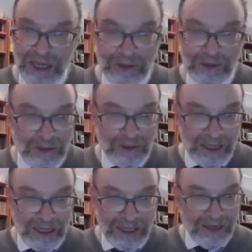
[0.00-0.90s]
tutti
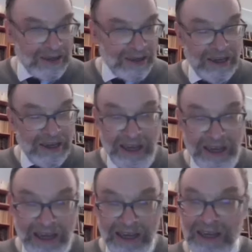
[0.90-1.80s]

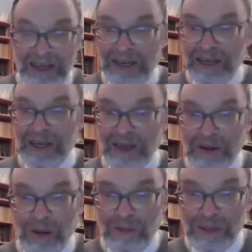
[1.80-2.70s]
e eh,
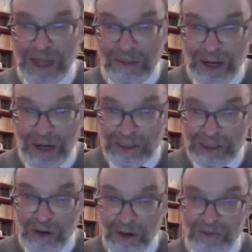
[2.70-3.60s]
cominciamo la
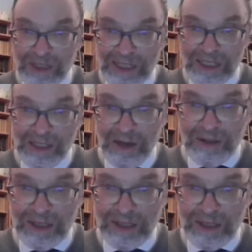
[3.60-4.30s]
nostra conversazione in